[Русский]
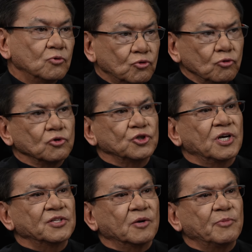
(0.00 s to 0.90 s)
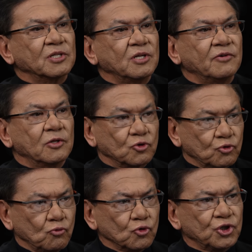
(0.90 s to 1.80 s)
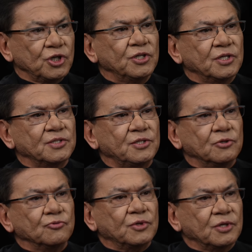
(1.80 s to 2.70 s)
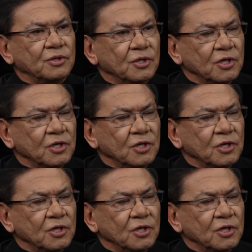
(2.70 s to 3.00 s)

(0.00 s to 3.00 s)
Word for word: тут же отрапортовало, что уже достигнуто